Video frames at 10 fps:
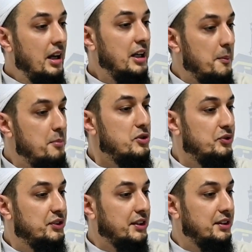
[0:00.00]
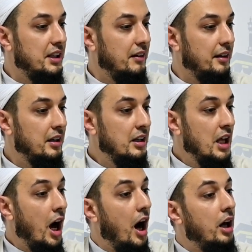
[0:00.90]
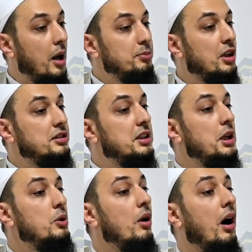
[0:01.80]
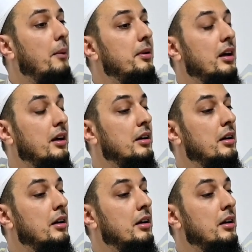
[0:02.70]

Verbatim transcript: yani hepimizin fıtratında var. Haram tatlı geliyor abi.